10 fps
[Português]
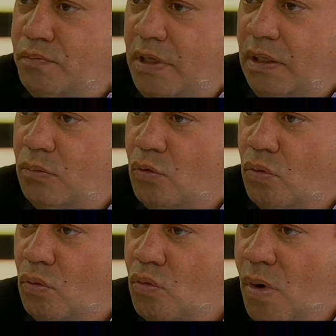do
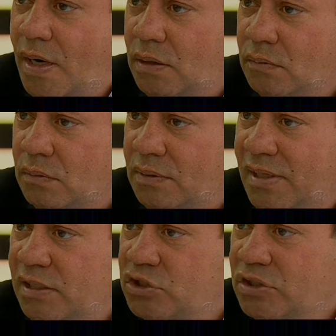Departamento
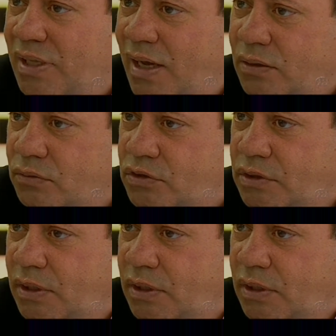Penitenciário Nacional.